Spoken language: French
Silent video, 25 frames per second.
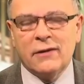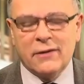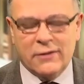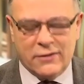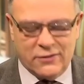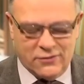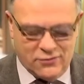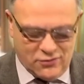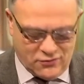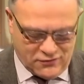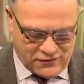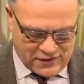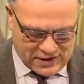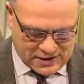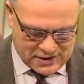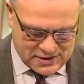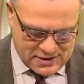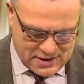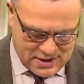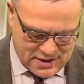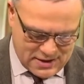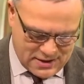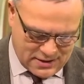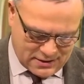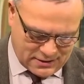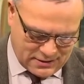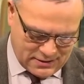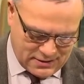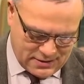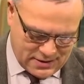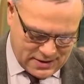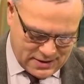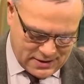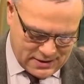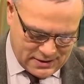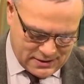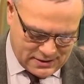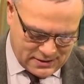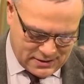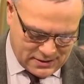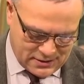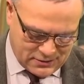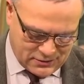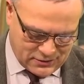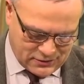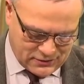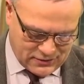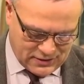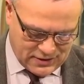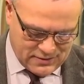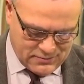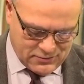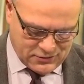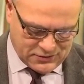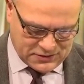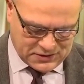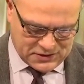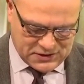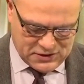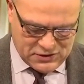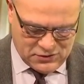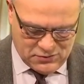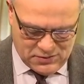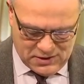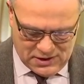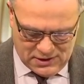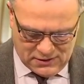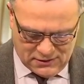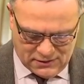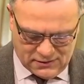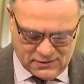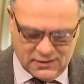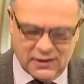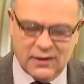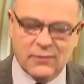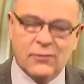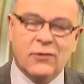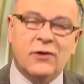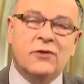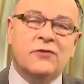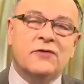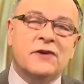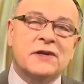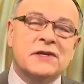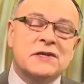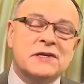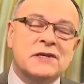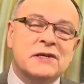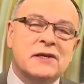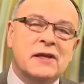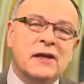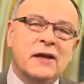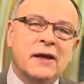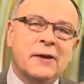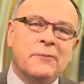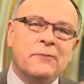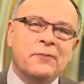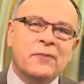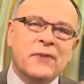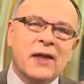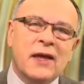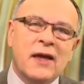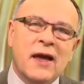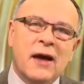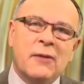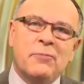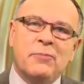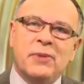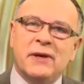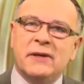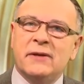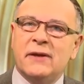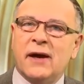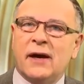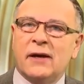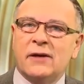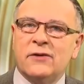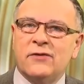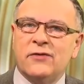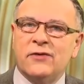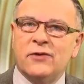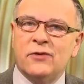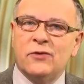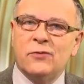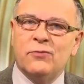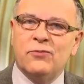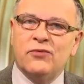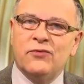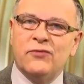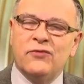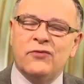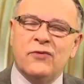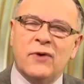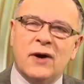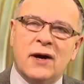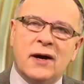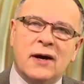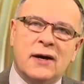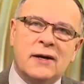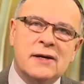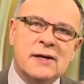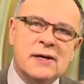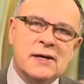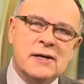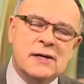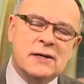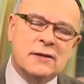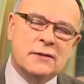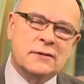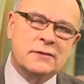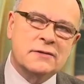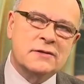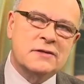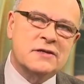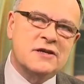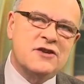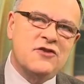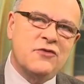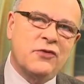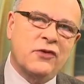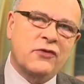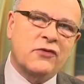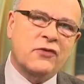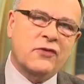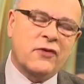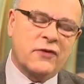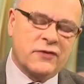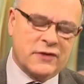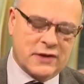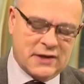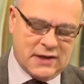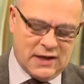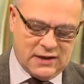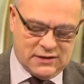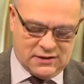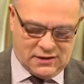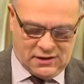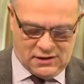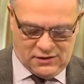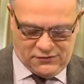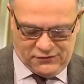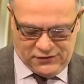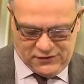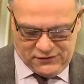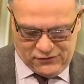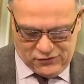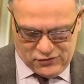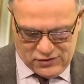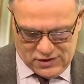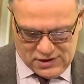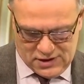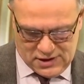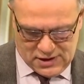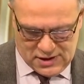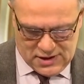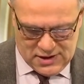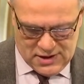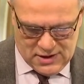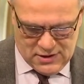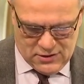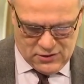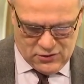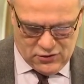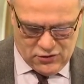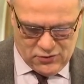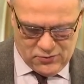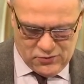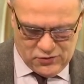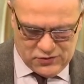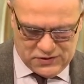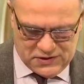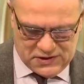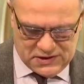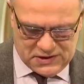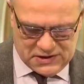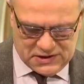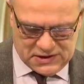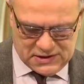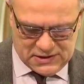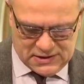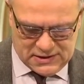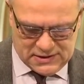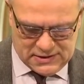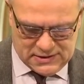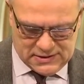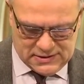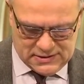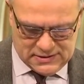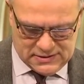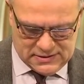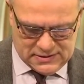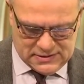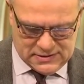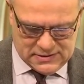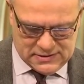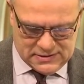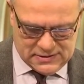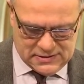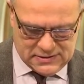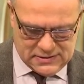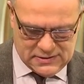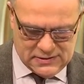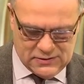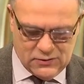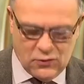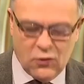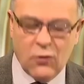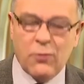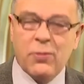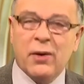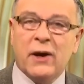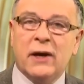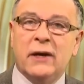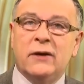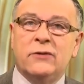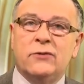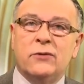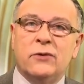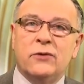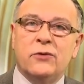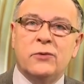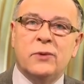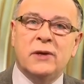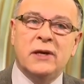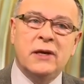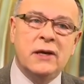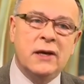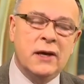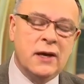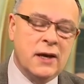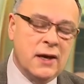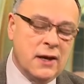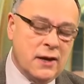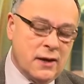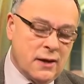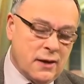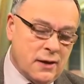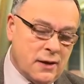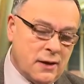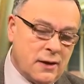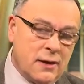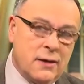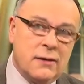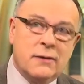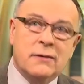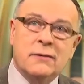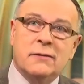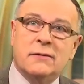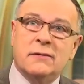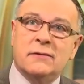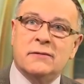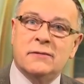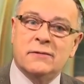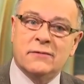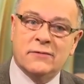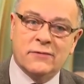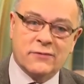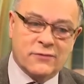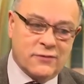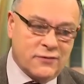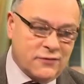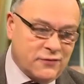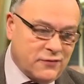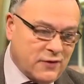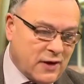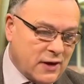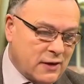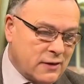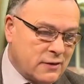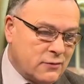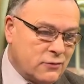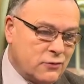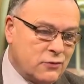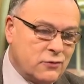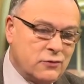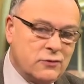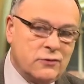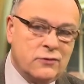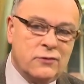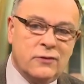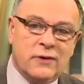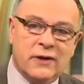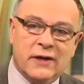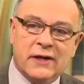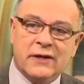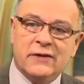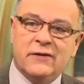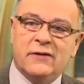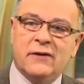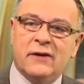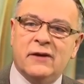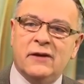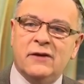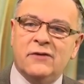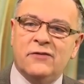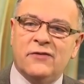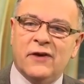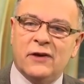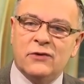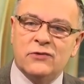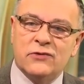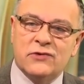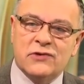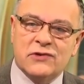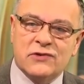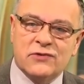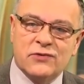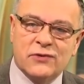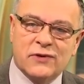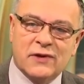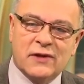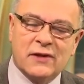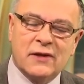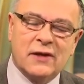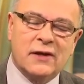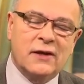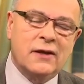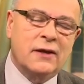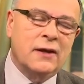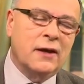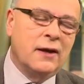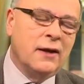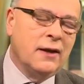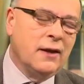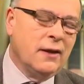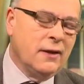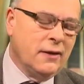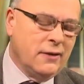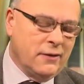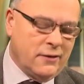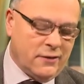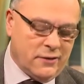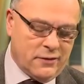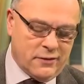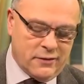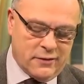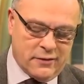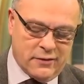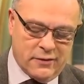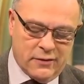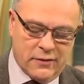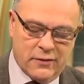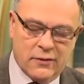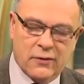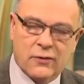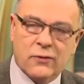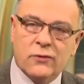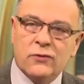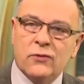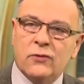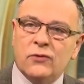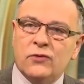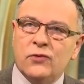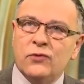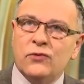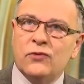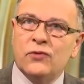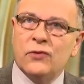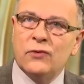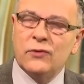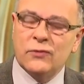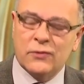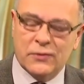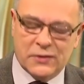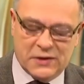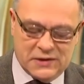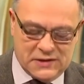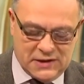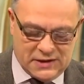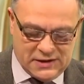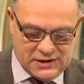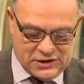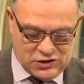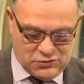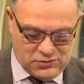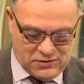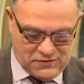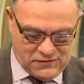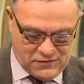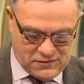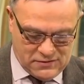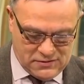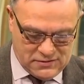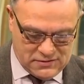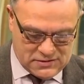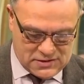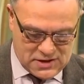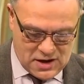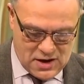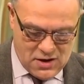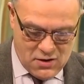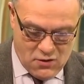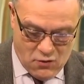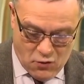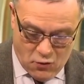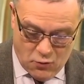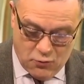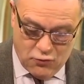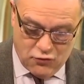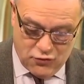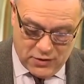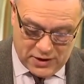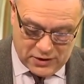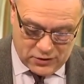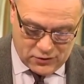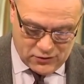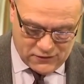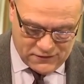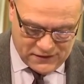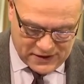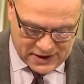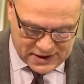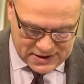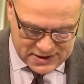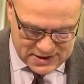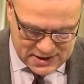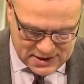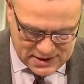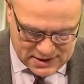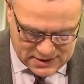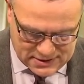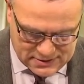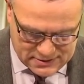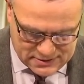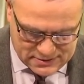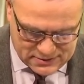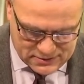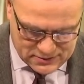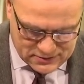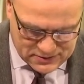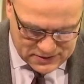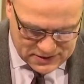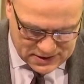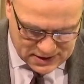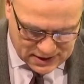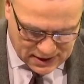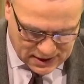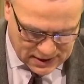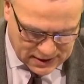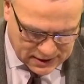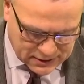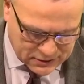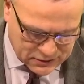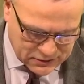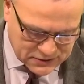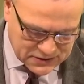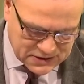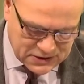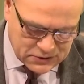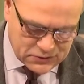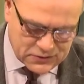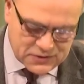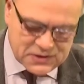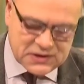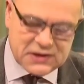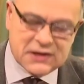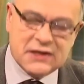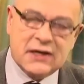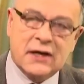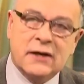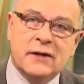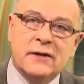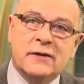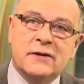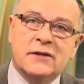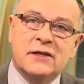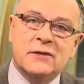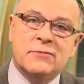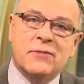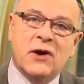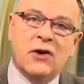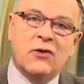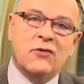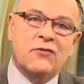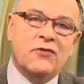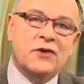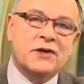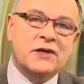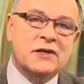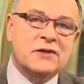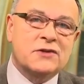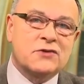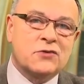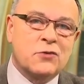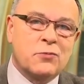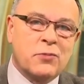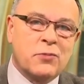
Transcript: de Wagner. Il a totalement séduit, totalement fasciné. À peine arrivé au pouvoir en 1964, il fait venir le musicien euh, auprès de lui et euh, va l'aider, va le soutenir euh, tout au long des années suivantes, au point que Wagner nous dira que c'est le ciel qui m'a envoyé ce